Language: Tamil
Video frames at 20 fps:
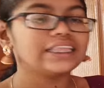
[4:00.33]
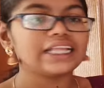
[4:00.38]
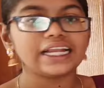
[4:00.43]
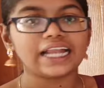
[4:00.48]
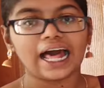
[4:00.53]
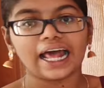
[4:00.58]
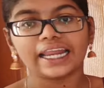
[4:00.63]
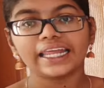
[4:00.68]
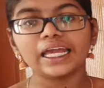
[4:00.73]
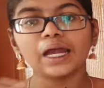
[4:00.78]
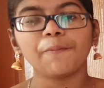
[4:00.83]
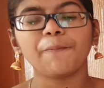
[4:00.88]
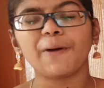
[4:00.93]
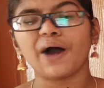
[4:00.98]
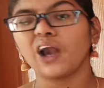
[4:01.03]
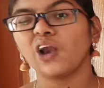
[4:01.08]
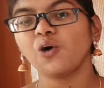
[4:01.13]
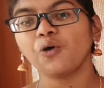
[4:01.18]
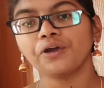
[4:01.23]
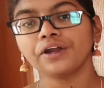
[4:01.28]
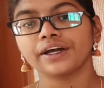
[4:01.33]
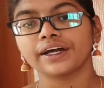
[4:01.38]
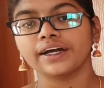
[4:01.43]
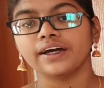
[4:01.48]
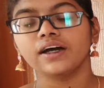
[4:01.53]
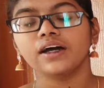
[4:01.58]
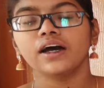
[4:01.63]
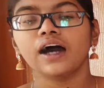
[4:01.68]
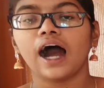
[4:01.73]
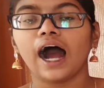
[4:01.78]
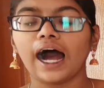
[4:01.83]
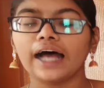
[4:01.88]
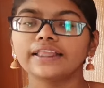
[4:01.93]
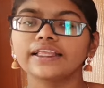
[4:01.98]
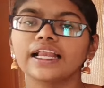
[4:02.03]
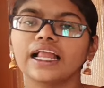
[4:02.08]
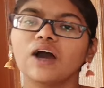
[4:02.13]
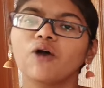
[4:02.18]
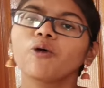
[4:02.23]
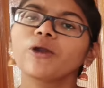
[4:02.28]
இந்த நிறைய பழம் இருக்குது
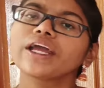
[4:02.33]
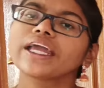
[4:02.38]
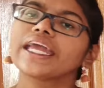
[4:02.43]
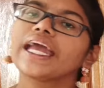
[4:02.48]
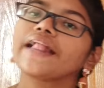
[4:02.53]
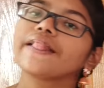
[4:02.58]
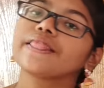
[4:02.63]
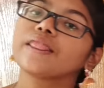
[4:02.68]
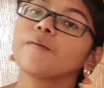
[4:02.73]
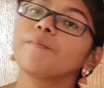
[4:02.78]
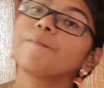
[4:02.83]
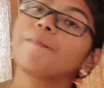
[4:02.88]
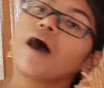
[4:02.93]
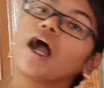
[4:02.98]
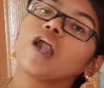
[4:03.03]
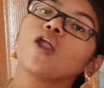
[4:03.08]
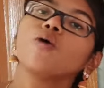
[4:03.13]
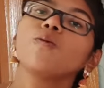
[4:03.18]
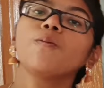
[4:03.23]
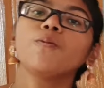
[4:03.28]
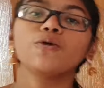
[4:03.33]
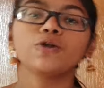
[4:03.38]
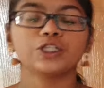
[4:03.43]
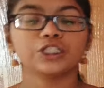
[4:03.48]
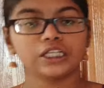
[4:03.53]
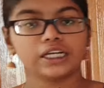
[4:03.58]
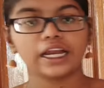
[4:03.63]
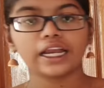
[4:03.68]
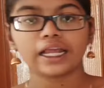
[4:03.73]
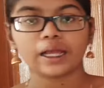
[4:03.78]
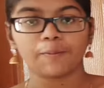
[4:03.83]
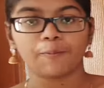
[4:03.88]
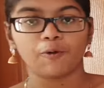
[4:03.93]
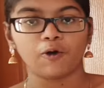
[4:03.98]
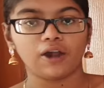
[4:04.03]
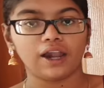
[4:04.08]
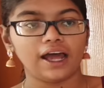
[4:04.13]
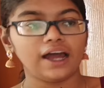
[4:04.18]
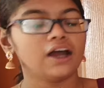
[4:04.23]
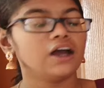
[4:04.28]
அதில் உனக்கு எந்த பழம் பிடிச்சிருக்குன்னு
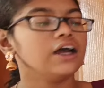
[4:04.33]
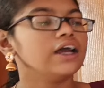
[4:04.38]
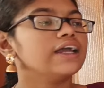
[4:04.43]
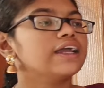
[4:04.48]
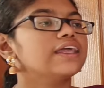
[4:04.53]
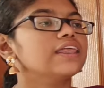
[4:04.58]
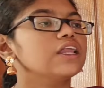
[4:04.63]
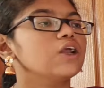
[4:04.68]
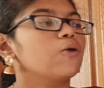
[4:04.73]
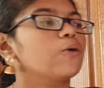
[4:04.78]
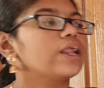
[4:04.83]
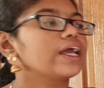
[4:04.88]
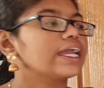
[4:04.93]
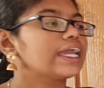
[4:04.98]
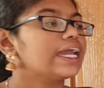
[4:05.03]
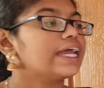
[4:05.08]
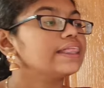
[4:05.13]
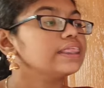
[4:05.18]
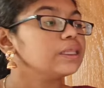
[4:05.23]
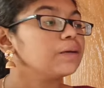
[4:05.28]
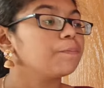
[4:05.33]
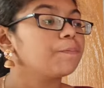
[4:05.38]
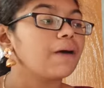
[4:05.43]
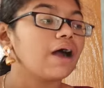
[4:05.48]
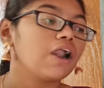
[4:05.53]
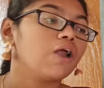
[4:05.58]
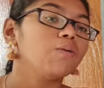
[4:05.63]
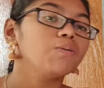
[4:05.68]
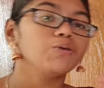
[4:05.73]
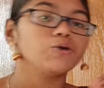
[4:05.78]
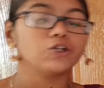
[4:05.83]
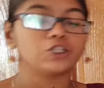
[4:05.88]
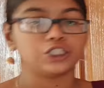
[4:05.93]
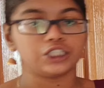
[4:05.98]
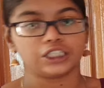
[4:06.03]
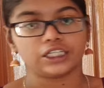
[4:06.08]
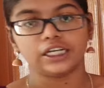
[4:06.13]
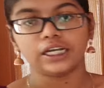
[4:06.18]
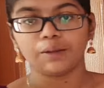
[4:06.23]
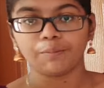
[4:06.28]
கேட்போம்ல இதில் உனக்கு எந்த பழம்
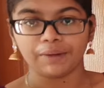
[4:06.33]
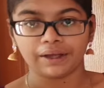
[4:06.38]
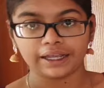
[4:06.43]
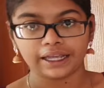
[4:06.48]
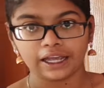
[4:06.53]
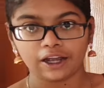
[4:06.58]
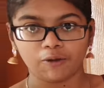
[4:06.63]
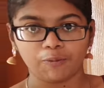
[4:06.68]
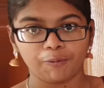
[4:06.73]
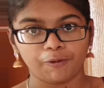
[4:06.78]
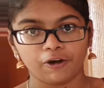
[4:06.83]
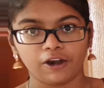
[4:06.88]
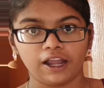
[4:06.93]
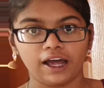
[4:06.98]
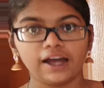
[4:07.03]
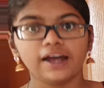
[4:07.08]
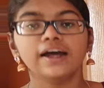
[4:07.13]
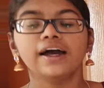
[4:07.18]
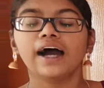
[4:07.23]
பிடிச்சிருக்குன்னு நம்ம கேட்போம்ல